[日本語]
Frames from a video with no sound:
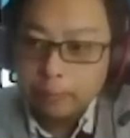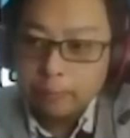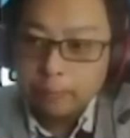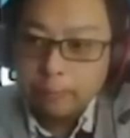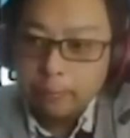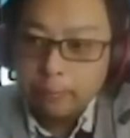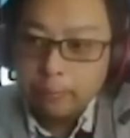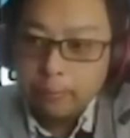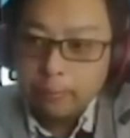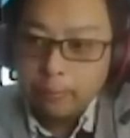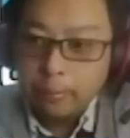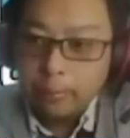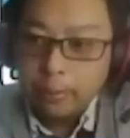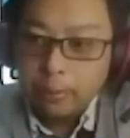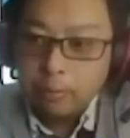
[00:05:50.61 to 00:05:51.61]

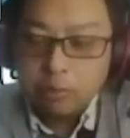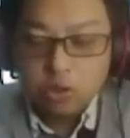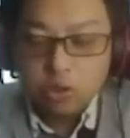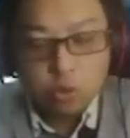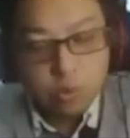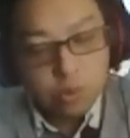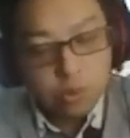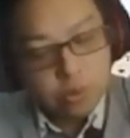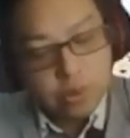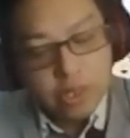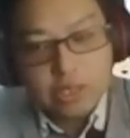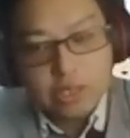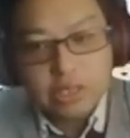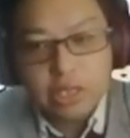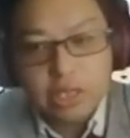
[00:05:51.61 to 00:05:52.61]
まあ、どういう
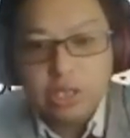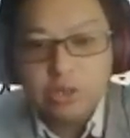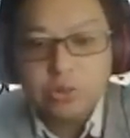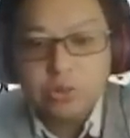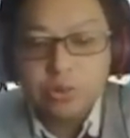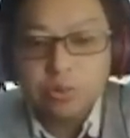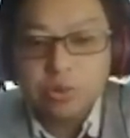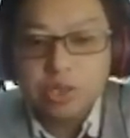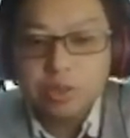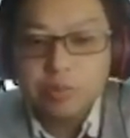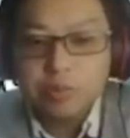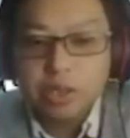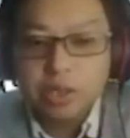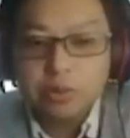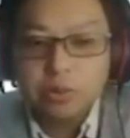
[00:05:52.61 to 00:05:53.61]
形で24
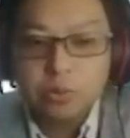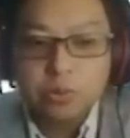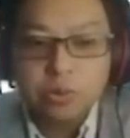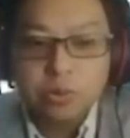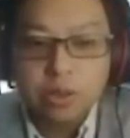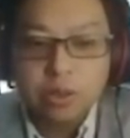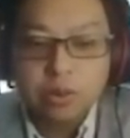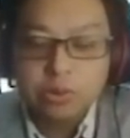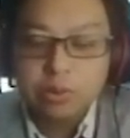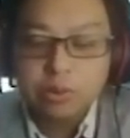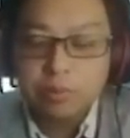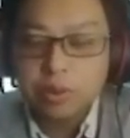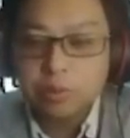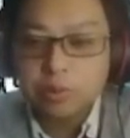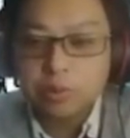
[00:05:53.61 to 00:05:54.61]
チーム出てくることになるか、ちょっ
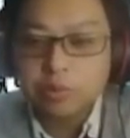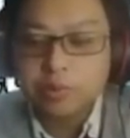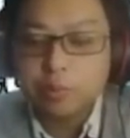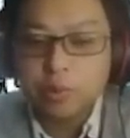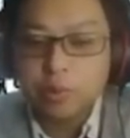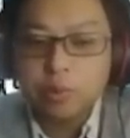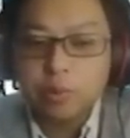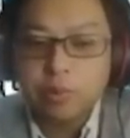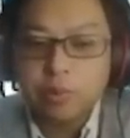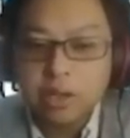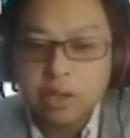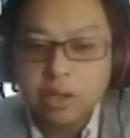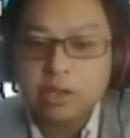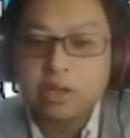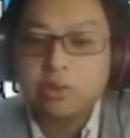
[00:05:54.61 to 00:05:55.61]
とまだ、すみません、僕もわ
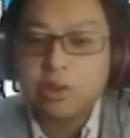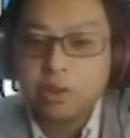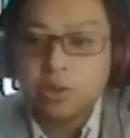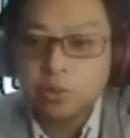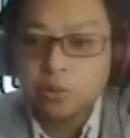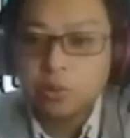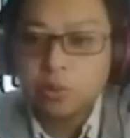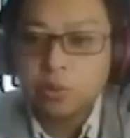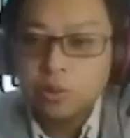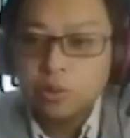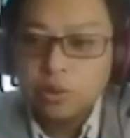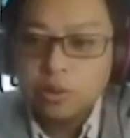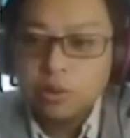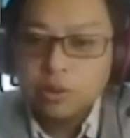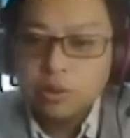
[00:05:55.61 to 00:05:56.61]
かんないんですけど、
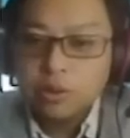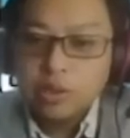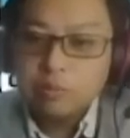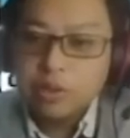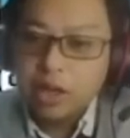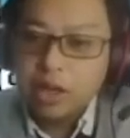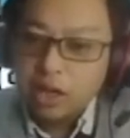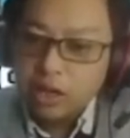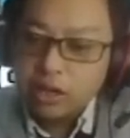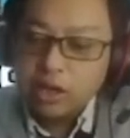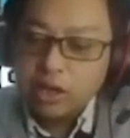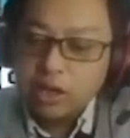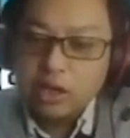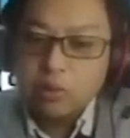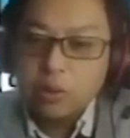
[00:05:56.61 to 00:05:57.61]
でもなん
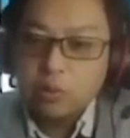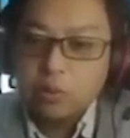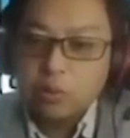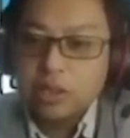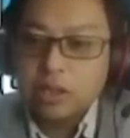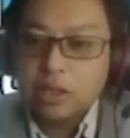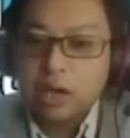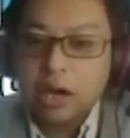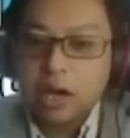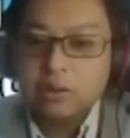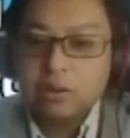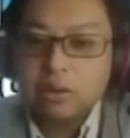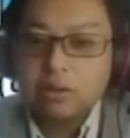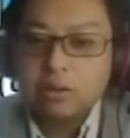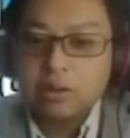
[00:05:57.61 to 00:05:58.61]
かいろんなことやってなんか
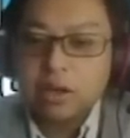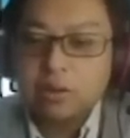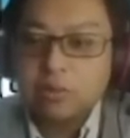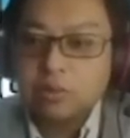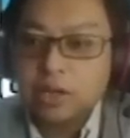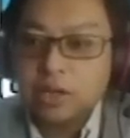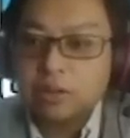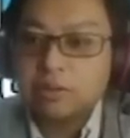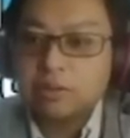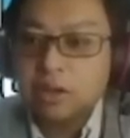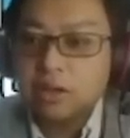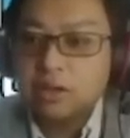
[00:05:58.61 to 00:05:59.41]
アルナスル出れそうじゃないですか。